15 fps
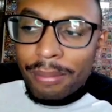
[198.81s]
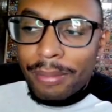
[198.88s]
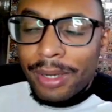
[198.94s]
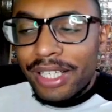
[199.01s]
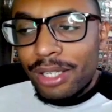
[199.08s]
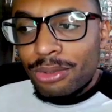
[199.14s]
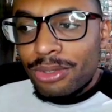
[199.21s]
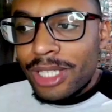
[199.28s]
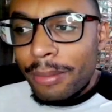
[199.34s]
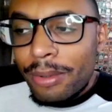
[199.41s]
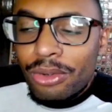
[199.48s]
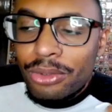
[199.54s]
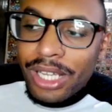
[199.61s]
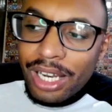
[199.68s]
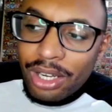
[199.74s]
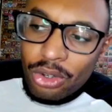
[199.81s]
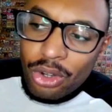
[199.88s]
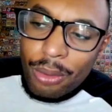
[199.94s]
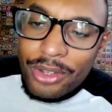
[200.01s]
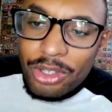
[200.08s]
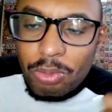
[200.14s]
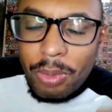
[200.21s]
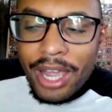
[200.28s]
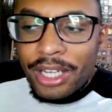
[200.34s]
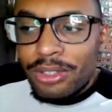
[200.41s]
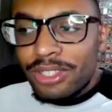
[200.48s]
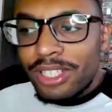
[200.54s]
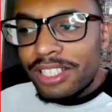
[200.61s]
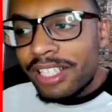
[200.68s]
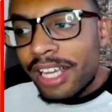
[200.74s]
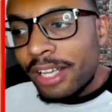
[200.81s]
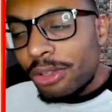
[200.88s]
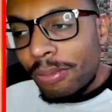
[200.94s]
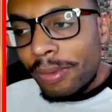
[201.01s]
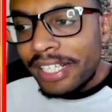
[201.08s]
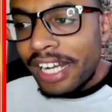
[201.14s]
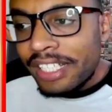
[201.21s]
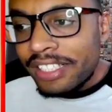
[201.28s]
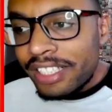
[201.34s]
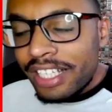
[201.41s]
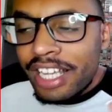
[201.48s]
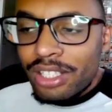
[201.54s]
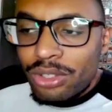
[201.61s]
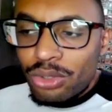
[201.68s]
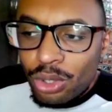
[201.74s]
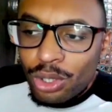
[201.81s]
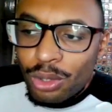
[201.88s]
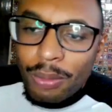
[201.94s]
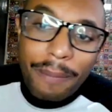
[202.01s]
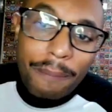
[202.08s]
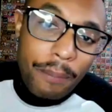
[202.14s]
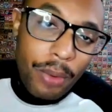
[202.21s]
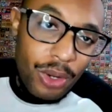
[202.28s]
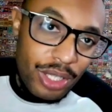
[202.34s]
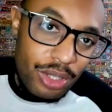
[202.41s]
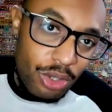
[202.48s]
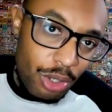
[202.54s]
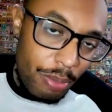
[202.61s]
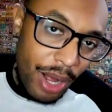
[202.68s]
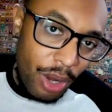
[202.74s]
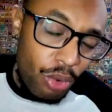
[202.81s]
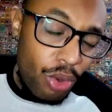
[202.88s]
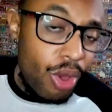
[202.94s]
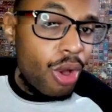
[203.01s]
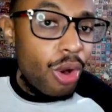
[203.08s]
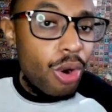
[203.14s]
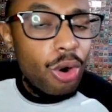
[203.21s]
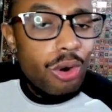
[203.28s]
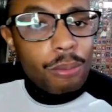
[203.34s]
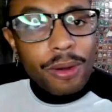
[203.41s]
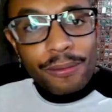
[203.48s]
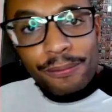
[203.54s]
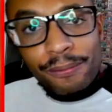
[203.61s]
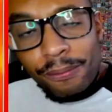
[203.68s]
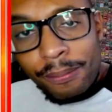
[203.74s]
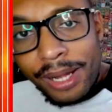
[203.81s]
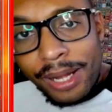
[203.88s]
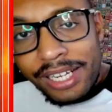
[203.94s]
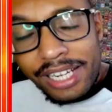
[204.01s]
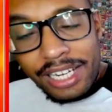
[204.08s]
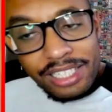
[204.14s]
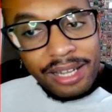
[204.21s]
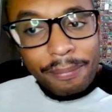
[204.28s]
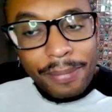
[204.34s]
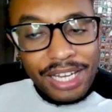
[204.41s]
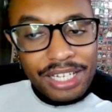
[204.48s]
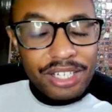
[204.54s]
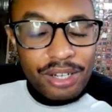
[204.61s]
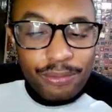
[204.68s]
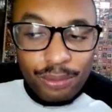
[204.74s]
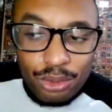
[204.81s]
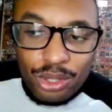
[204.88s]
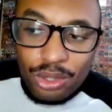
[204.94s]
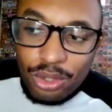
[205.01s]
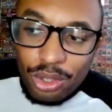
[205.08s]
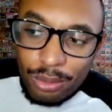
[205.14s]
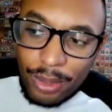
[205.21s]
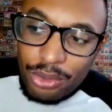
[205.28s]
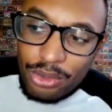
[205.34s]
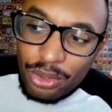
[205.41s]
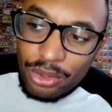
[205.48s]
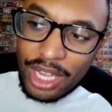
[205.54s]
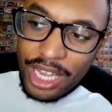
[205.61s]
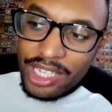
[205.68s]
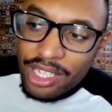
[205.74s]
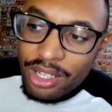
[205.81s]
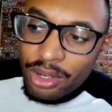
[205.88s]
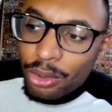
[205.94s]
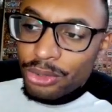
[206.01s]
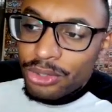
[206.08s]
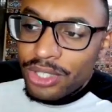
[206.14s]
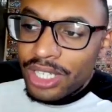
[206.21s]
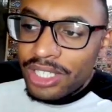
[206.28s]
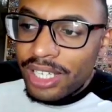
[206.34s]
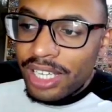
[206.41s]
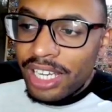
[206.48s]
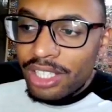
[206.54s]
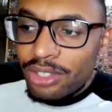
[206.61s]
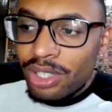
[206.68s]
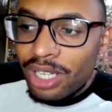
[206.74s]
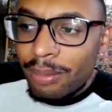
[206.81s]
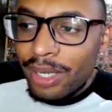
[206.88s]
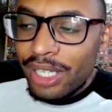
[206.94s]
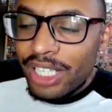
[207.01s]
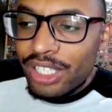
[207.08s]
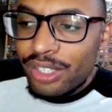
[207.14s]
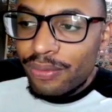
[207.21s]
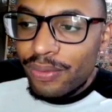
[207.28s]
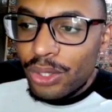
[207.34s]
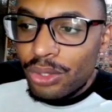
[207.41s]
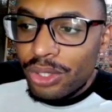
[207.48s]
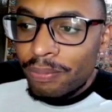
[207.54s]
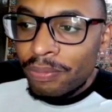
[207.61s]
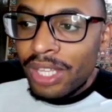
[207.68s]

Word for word: Para quem não sabe, quando ela nome espécie, você descarta uma carta e adiciona uma poli normal ou uma, uma carta mágica fusão normal do seu deck, ou seja, ele adiciona a Band de Fusion.